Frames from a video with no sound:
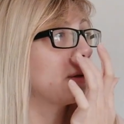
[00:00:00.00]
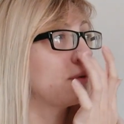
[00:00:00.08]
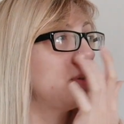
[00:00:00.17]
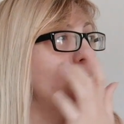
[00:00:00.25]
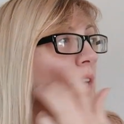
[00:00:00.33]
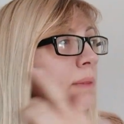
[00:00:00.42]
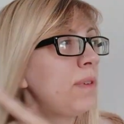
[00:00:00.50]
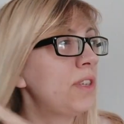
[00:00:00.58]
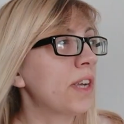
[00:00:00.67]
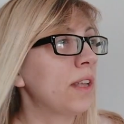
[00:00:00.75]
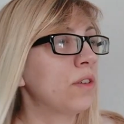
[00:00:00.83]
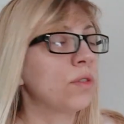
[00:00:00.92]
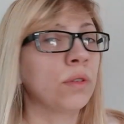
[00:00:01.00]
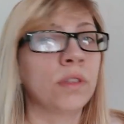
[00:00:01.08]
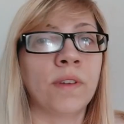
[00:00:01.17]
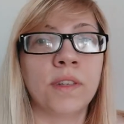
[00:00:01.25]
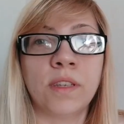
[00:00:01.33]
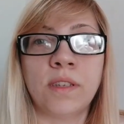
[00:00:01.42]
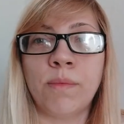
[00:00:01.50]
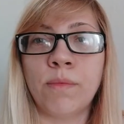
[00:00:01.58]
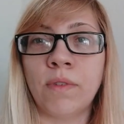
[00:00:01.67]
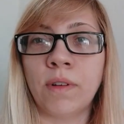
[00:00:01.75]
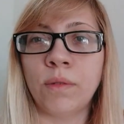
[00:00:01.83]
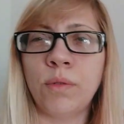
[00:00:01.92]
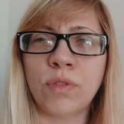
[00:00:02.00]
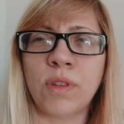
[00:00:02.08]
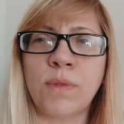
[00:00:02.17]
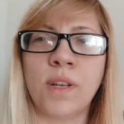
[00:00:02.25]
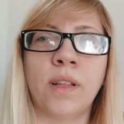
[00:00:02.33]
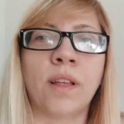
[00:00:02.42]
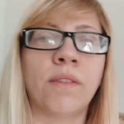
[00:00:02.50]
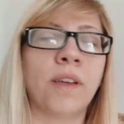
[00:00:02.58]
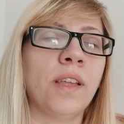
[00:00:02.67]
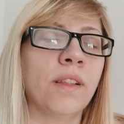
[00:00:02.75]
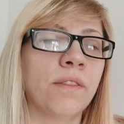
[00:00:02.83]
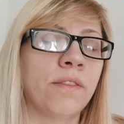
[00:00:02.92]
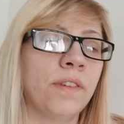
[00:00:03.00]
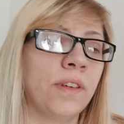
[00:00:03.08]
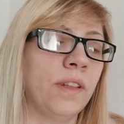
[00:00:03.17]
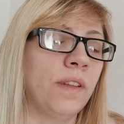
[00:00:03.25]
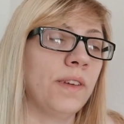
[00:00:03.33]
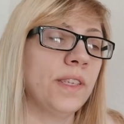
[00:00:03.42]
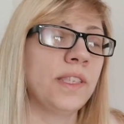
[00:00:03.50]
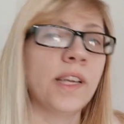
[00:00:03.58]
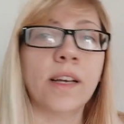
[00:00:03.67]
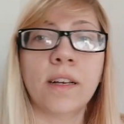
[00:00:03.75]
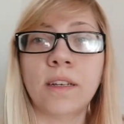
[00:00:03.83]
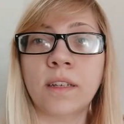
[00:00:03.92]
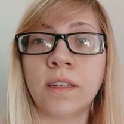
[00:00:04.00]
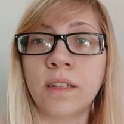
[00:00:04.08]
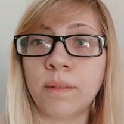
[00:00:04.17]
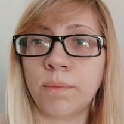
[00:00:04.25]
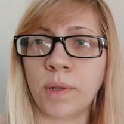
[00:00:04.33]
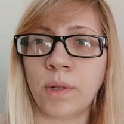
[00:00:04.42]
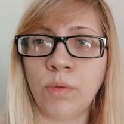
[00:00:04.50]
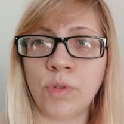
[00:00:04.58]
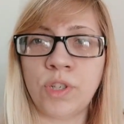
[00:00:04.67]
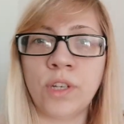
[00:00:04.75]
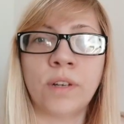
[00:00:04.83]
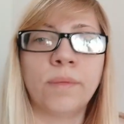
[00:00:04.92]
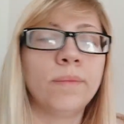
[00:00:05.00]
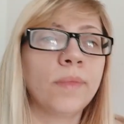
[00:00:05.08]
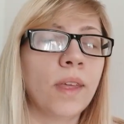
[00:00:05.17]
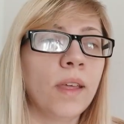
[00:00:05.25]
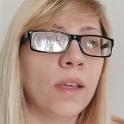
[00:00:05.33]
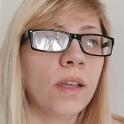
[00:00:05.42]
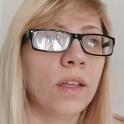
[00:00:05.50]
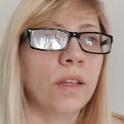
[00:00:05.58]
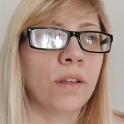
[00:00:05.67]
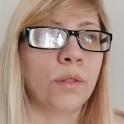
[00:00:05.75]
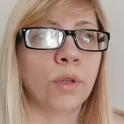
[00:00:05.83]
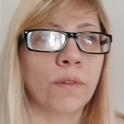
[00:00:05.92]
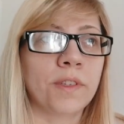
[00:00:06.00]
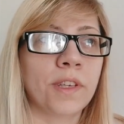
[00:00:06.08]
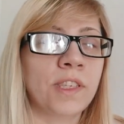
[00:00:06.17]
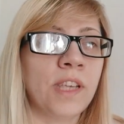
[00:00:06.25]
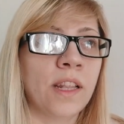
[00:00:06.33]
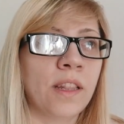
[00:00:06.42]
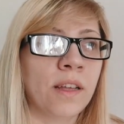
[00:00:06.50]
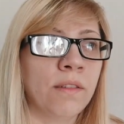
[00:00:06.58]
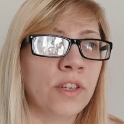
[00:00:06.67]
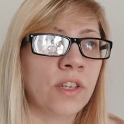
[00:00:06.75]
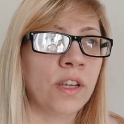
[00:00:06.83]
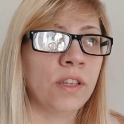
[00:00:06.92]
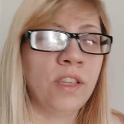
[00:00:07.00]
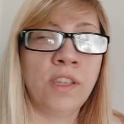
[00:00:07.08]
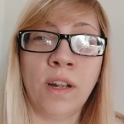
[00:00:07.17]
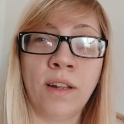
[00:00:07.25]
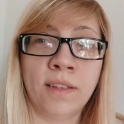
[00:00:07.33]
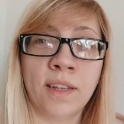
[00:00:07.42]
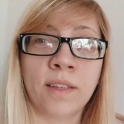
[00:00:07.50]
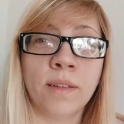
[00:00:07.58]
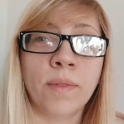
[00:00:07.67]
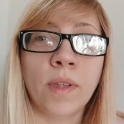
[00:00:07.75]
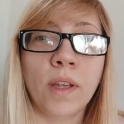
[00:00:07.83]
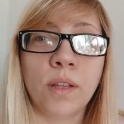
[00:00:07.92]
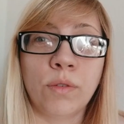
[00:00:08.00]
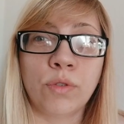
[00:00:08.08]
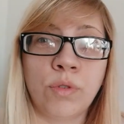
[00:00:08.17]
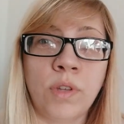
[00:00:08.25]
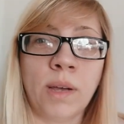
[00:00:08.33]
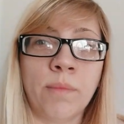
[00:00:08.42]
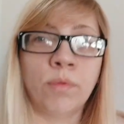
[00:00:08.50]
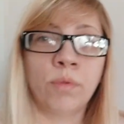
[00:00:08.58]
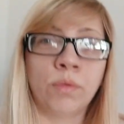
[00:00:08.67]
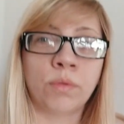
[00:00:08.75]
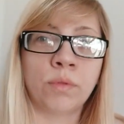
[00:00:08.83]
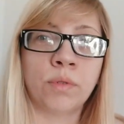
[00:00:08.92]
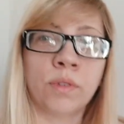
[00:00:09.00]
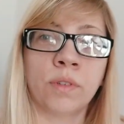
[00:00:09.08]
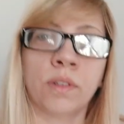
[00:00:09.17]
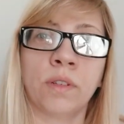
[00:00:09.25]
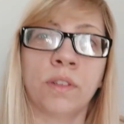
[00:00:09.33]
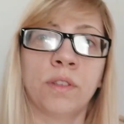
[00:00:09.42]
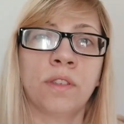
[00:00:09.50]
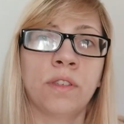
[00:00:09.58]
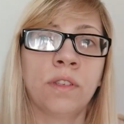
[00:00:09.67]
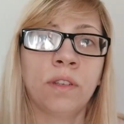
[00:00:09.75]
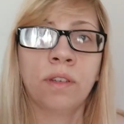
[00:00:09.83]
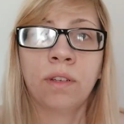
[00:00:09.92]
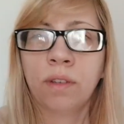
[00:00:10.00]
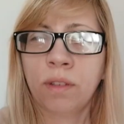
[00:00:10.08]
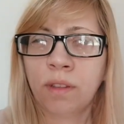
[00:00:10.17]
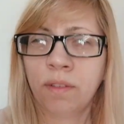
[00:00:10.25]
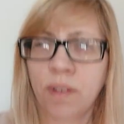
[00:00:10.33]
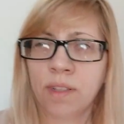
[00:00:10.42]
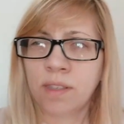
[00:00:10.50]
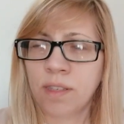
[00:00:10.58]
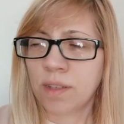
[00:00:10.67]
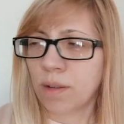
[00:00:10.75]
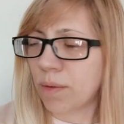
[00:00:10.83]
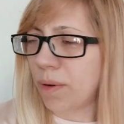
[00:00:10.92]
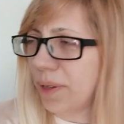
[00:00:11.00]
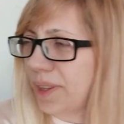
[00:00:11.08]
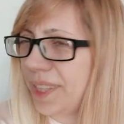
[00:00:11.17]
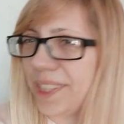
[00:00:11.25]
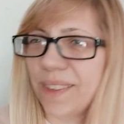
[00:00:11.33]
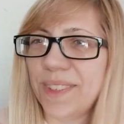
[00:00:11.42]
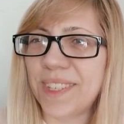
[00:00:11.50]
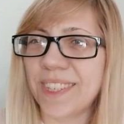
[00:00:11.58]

короче, я обещала, что с 27, ну не то, что обещала, говорила в новостях э, предыдущих, которые в воскресенье-то вышли неделю назад, то, что я буду э, с 20 какого-то